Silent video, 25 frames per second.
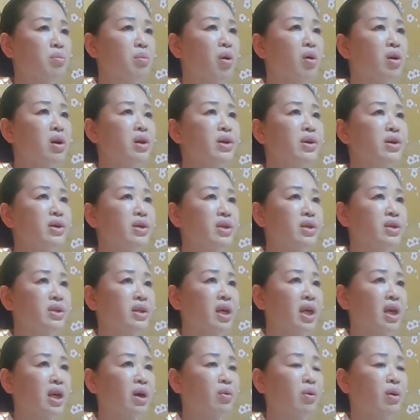멀리
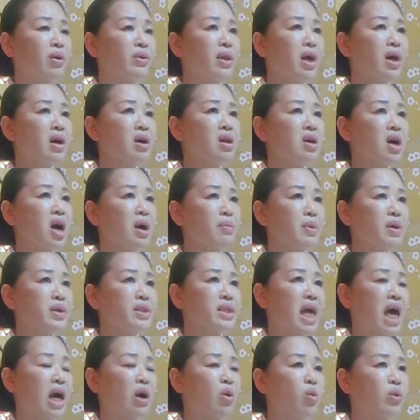이렇게 원행을
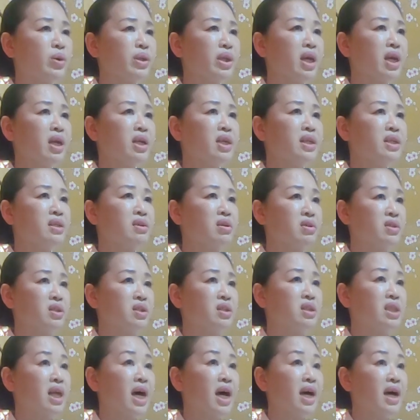가면서 5대액이
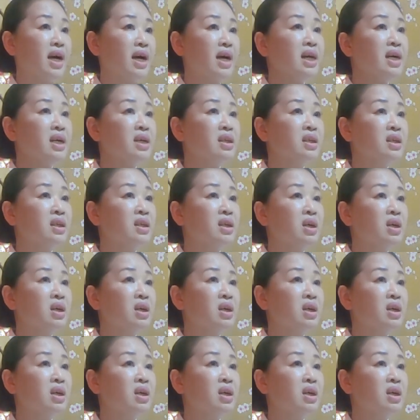들어선다.